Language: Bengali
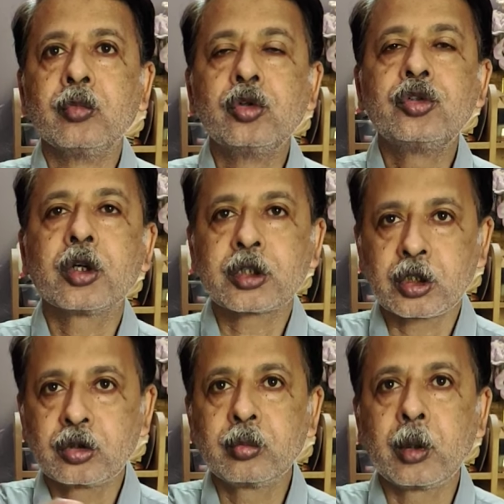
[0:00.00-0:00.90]
বুর্জা
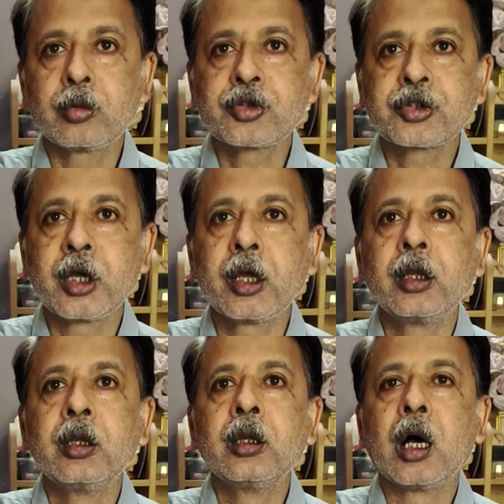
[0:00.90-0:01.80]
শাসন ব্যবস্থায়
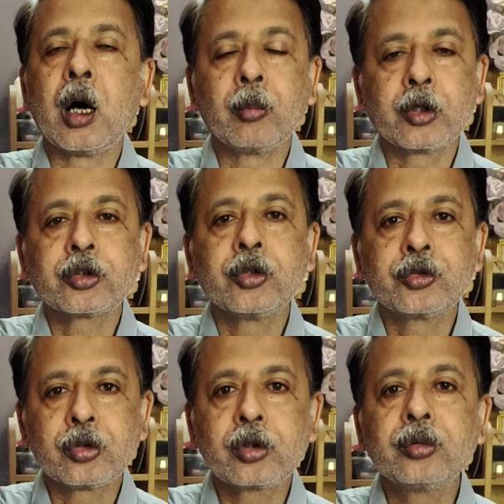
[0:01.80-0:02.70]

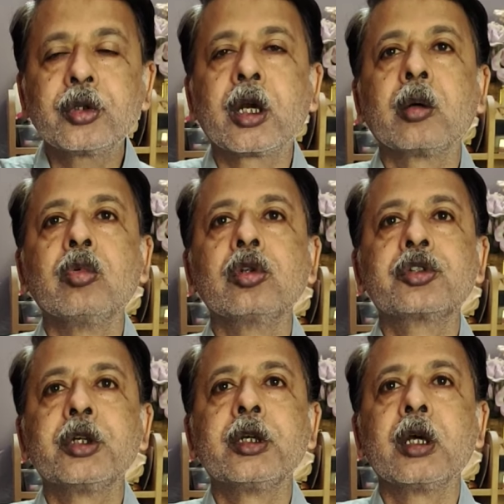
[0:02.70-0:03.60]
আমলাতন্ত্রকেও তারা
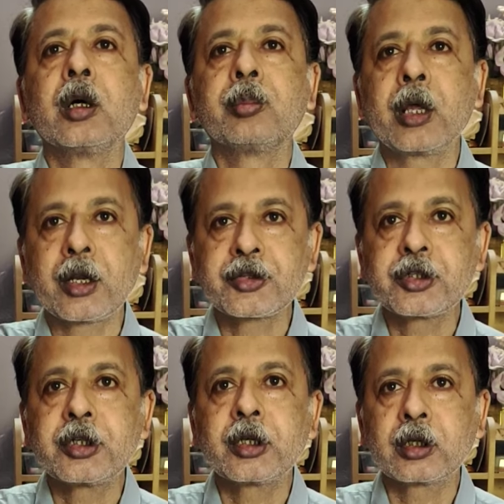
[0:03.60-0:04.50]
বলছেন
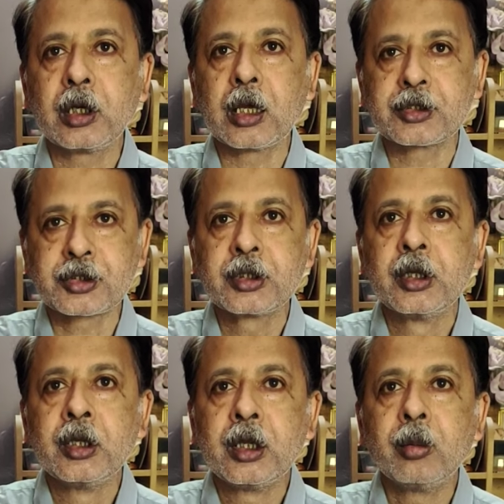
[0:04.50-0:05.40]
প্যারাসিটিক ক্লাস
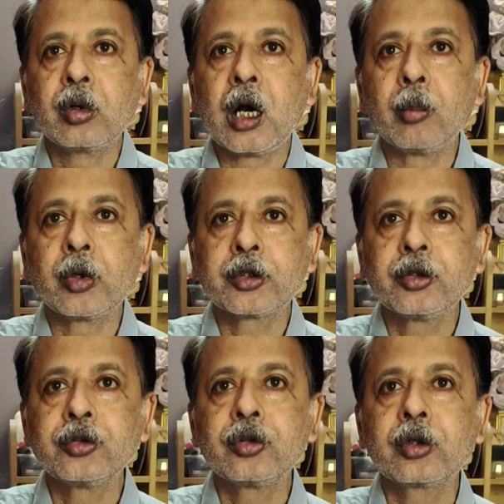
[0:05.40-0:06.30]
এবং
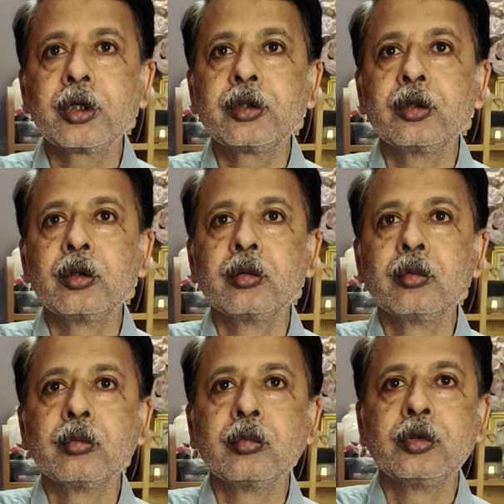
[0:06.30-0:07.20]
আমলাতন্ত্রকে
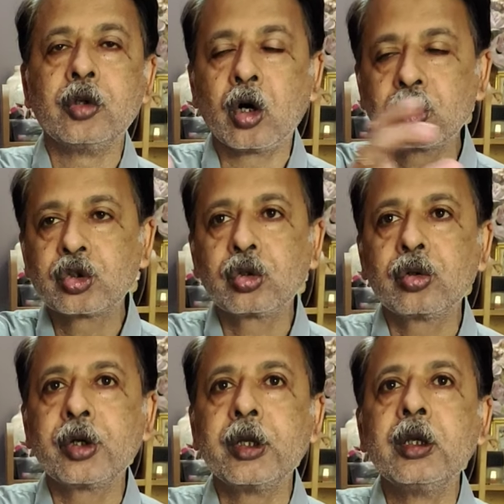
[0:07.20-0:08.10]
ধ্বংস
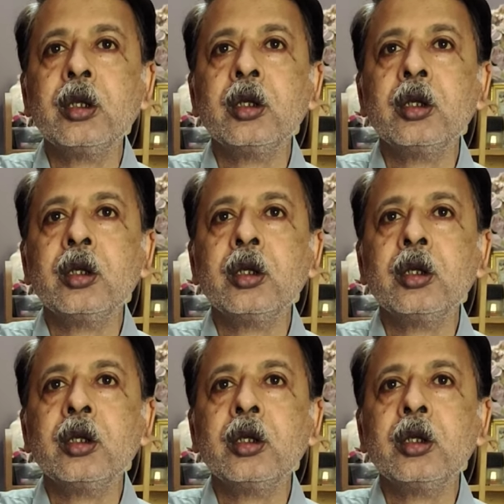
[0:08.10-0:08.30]
করে